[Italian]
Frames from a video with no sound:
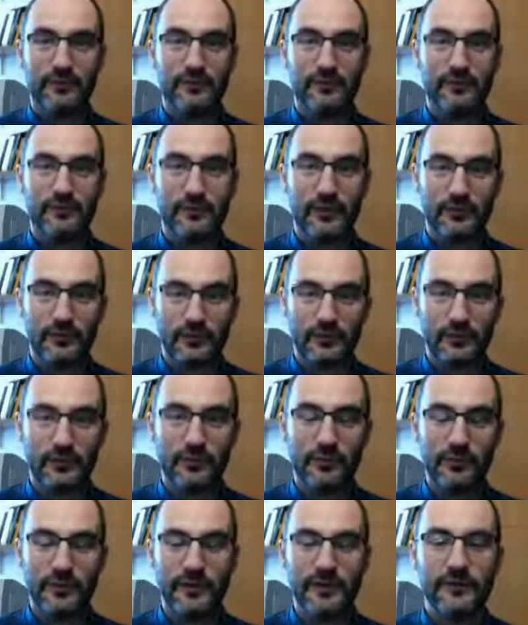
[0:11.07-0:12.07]
eh, che non si
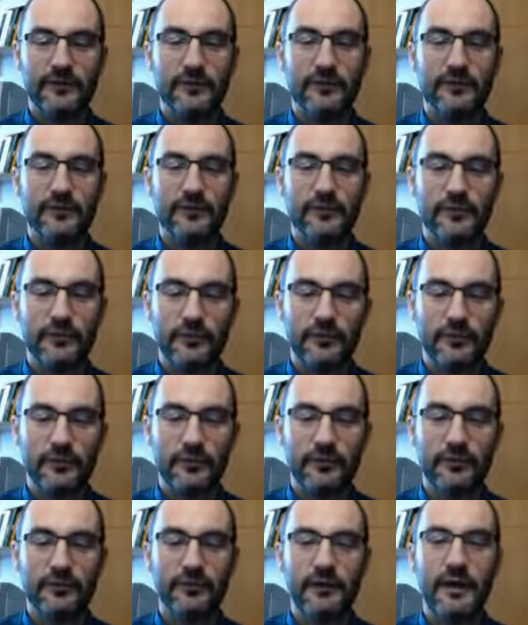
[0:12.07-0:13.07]
occupa di, filo- di
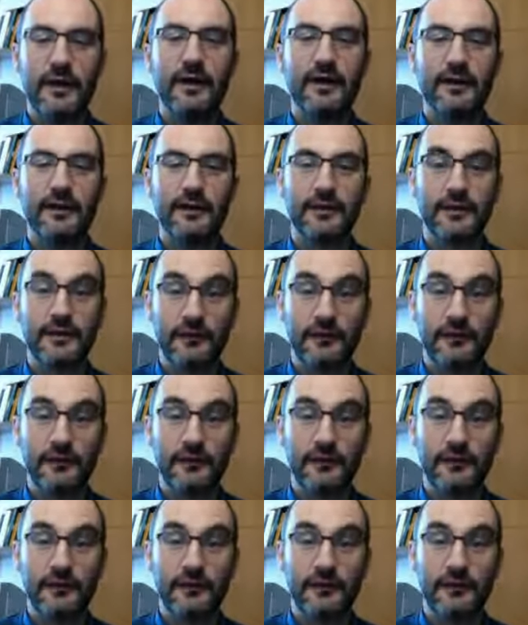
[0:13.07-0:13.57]
filosofia eh,